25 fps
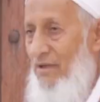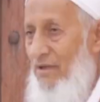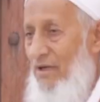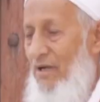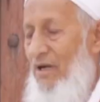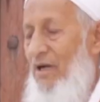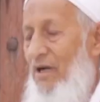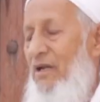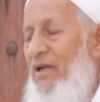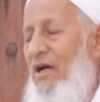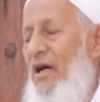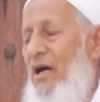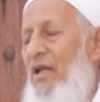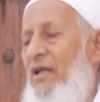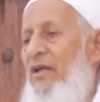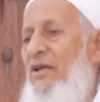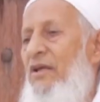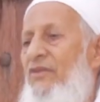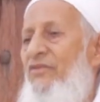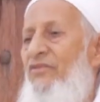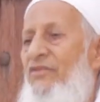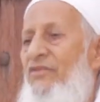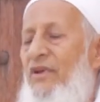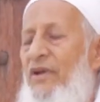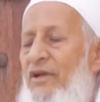قال عليه
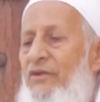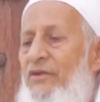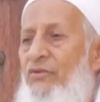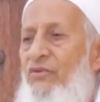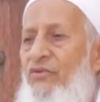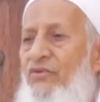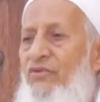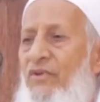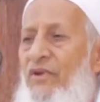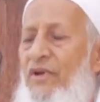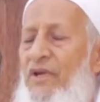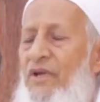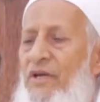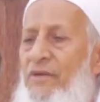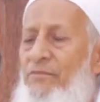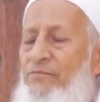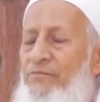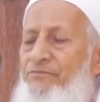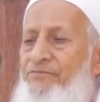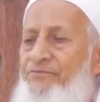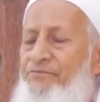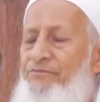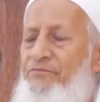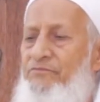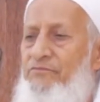الصلاة والسلام
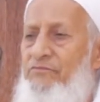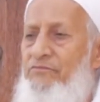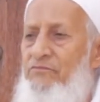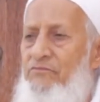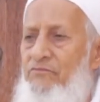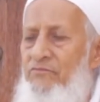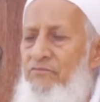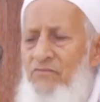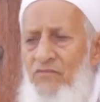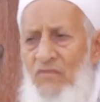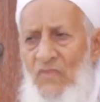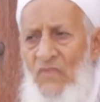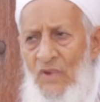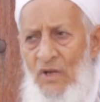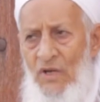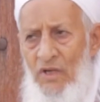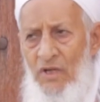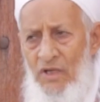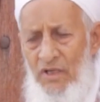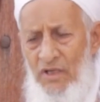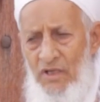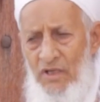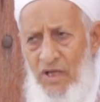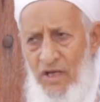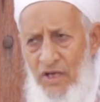
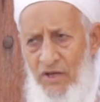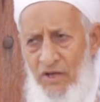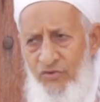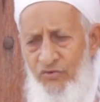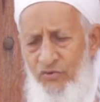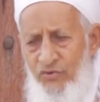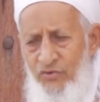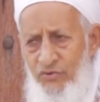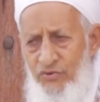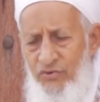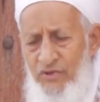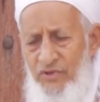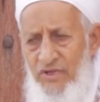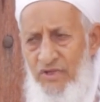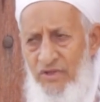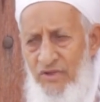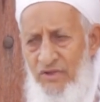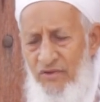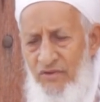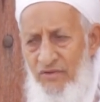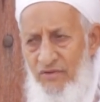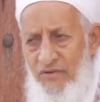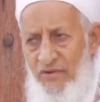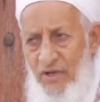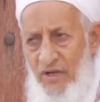لا يسجد
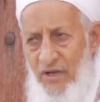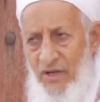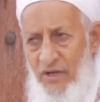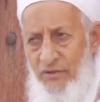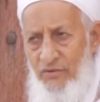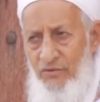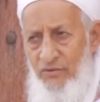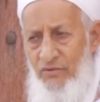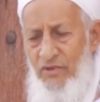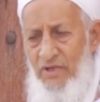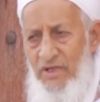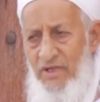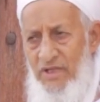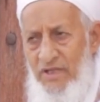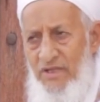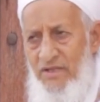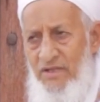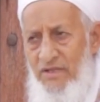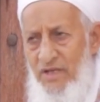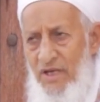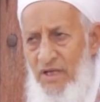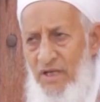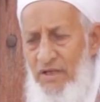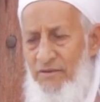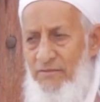إنسان
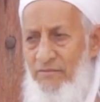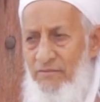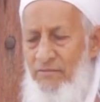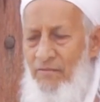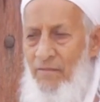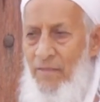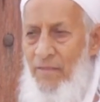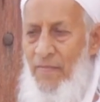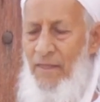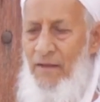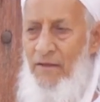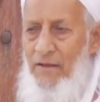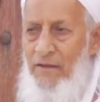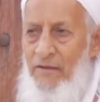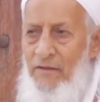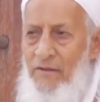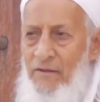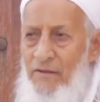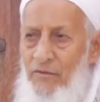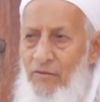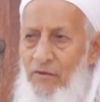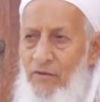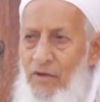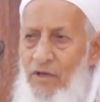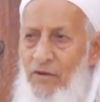لإنسان
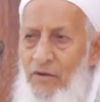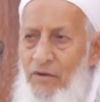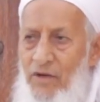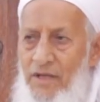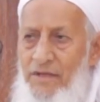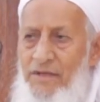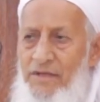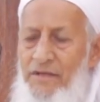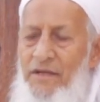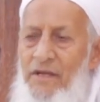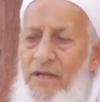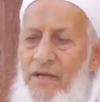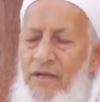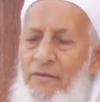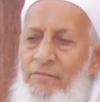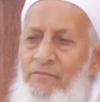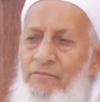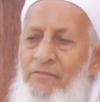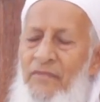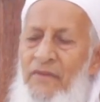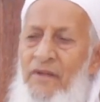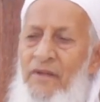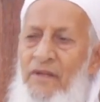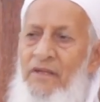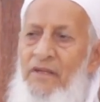ولو أن
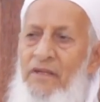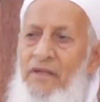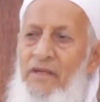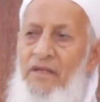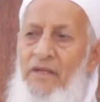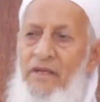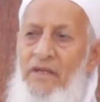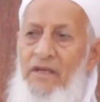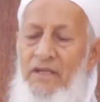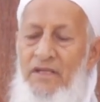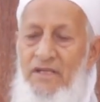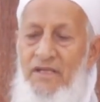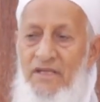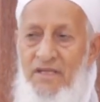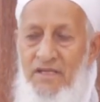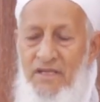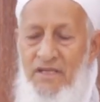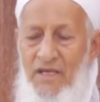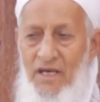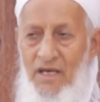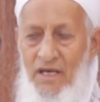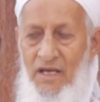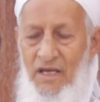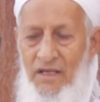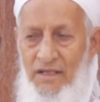
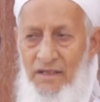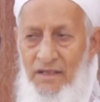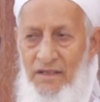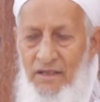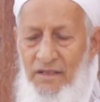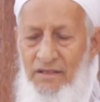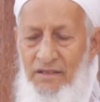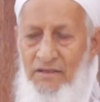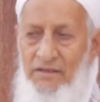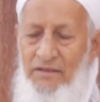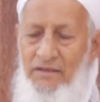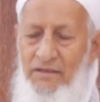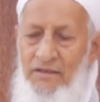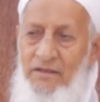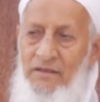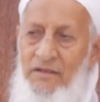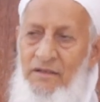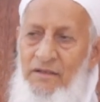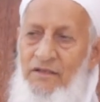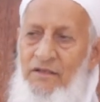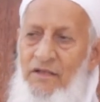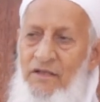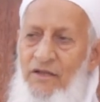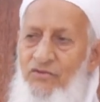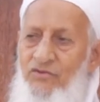إنسانا
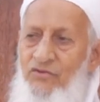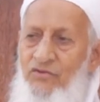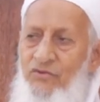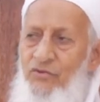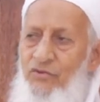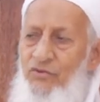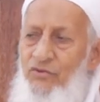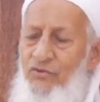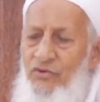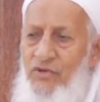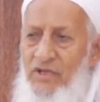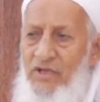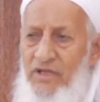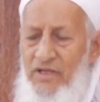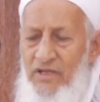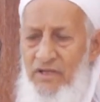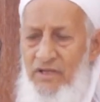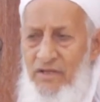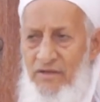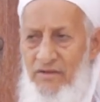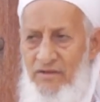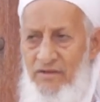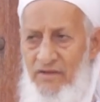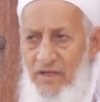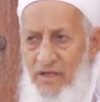يسجد
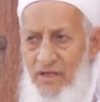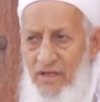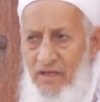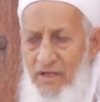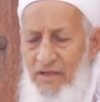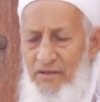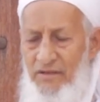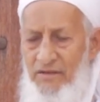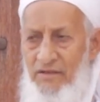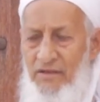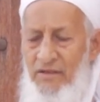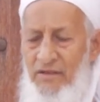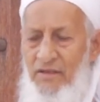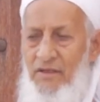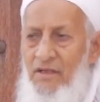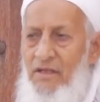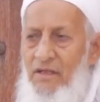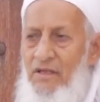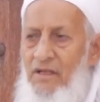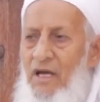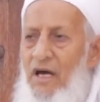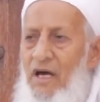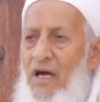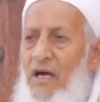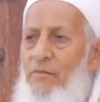لإنسان
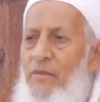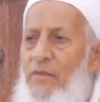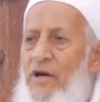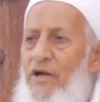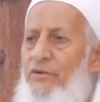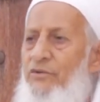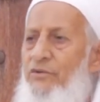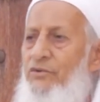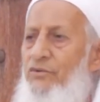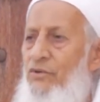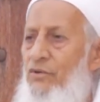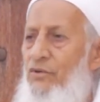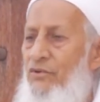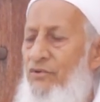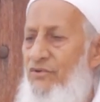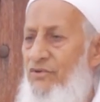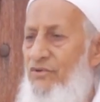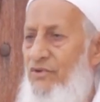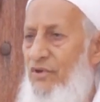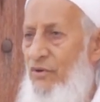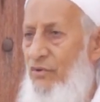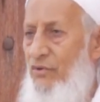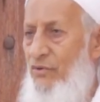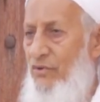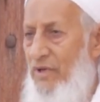لأمرت
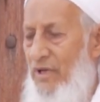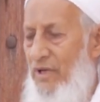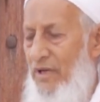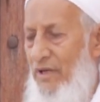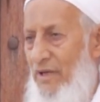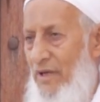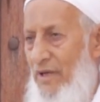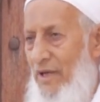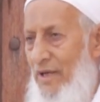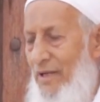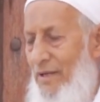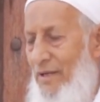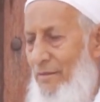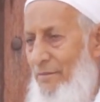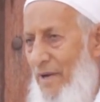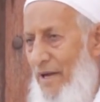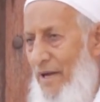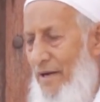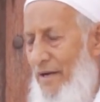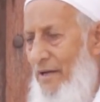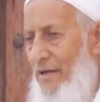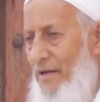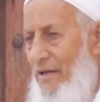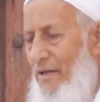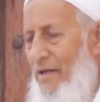الزوجة أي
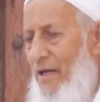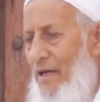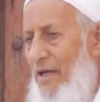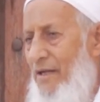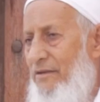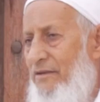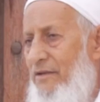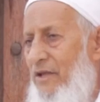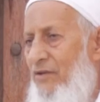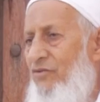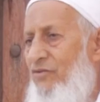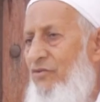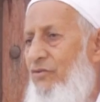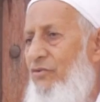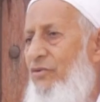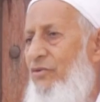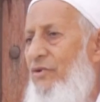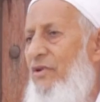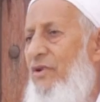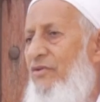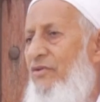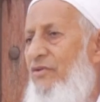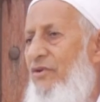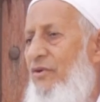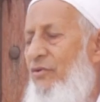المرأة أن تسجد
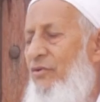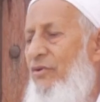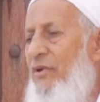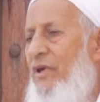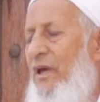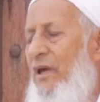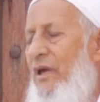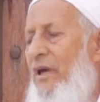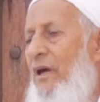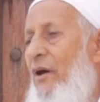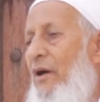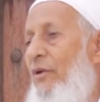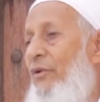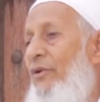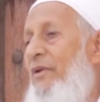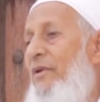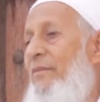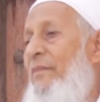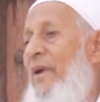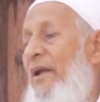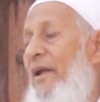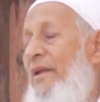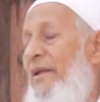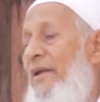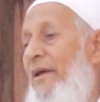لزوجها أو
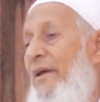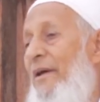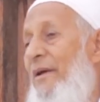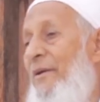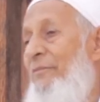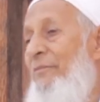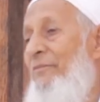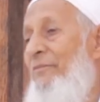لبعلها